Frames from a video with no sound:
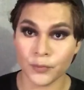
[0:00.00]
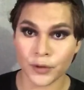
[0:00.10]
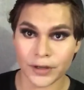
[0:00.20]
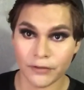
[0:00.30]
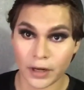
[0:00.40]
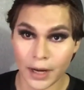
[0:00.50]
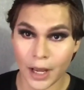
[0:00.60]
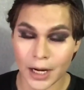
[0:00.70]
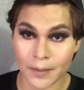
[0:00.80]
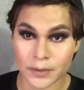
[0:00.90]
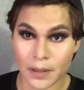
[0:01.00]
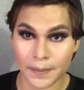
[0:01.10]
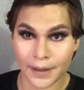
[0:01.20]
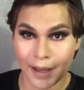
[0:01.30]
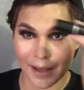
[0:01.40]
Muy bien, ahora vamos a
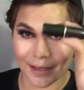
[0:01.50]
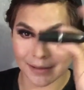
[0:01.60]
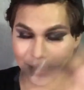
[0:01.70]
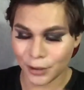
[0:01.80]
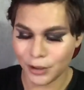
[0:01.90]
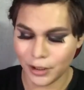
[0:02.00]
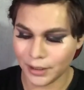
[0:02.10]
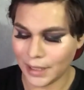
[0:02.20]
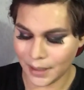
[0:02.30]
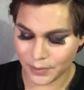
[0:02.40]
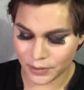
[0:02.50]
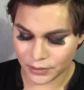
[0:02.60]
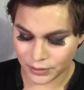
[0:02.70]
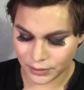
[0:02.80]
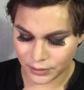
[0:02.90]
aplicar este color de
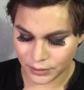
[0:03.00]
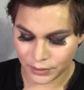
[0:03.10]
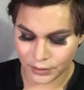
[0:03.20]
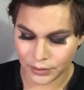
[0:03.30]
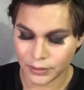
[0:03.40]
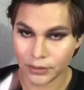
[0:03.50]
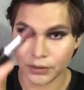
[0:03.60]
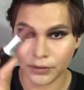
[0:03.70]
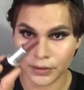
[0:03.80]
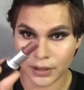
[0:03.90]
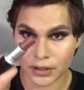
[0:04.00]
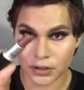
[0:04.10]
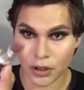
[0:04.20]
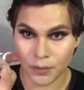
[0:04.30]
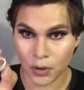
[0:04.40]
labios que es
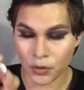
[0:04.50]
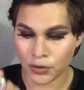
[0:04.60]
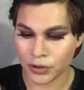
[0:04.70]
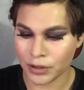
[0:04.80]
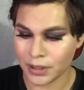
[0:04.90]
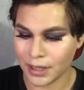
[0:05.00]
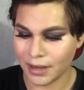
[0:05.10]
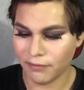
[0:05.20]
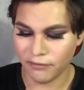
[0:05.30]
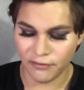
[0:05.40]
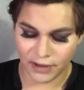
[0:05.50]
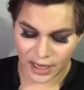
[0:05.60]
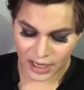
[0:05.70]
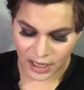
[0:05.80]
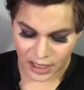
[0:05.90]
como un
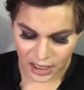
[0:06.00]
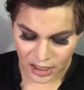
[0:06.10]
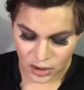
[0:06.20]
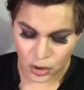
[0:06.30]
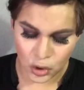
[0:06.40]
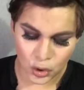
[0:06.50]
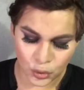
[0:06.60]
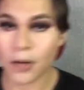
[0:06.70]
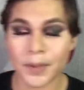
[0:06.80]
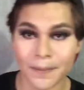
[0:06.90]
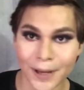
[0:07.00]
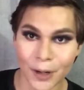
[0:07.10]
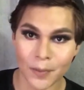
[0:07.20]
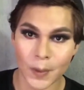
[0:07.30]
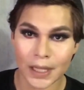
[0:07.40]
café nude. Primero
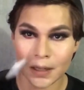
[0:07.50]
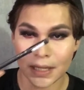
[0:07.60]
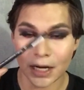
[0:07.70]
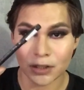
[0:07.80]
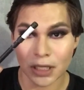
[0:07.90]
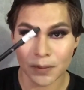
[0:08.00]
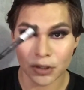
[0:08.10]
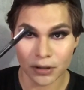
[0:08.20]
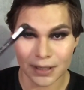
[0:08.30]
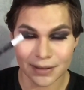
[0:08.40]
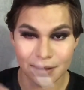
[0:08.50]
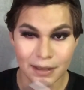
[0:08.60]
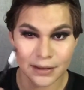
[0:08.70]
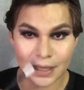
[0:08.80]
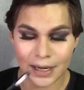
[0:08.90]
me voy a delinear los labios con esta
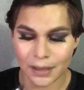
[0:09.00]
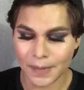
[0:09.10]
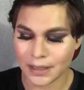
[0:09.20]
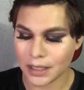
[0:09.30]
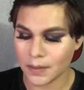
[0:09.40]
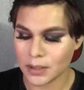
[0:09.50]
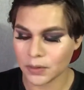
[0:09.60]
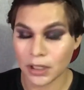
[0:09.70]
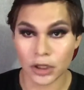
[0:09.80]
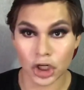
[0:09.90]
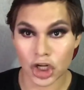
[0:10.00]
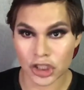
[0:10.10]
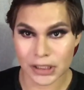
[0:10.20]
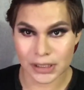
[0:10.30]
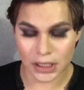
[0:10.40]
tinta, la mate de viso en el tono
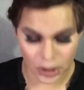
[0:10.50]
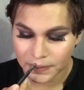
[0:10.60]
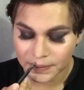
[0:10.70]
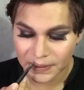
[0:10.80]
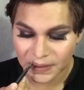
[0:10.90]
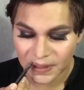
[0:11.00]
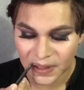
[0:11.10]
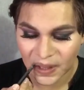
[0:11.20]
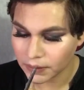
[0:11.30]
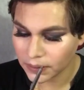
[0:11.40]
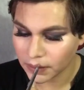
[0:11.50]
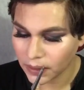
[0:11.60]
5.